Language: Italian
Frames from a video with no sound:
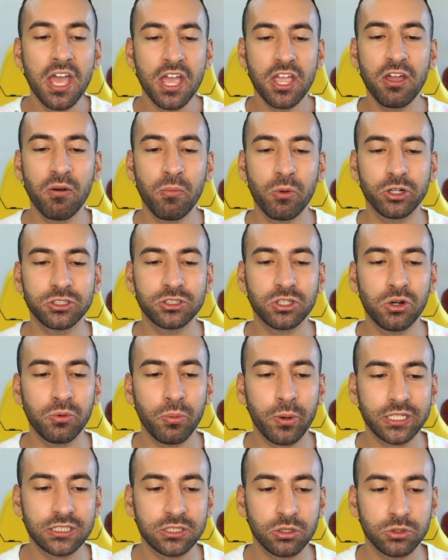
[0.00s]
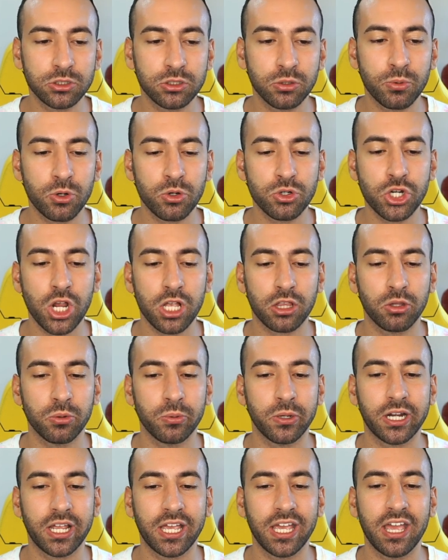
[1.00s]
Io me lo sono perso questo progetto
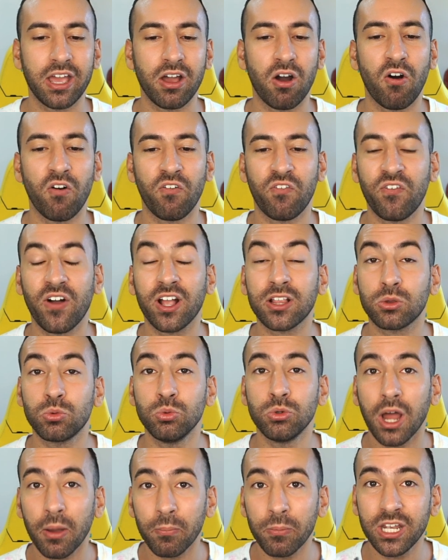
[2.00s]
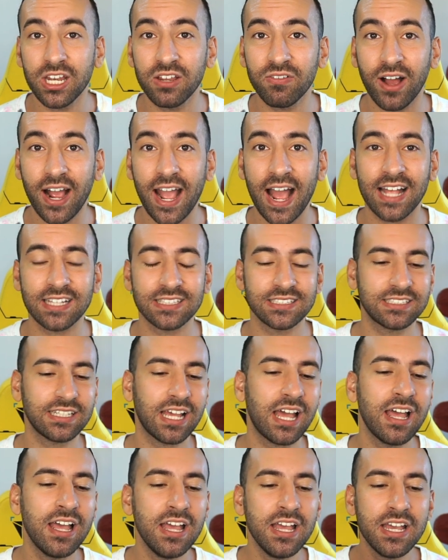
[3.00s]
perché ho fatto una mini
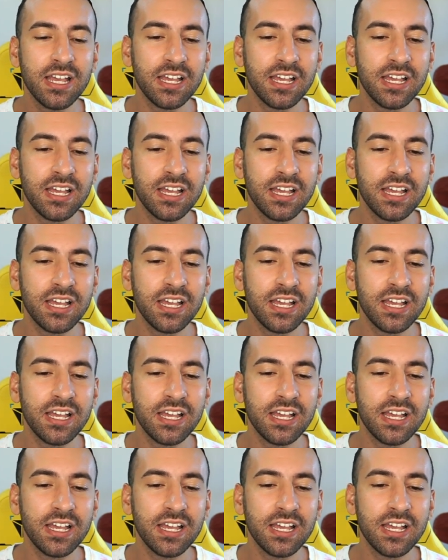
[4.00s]
vacanza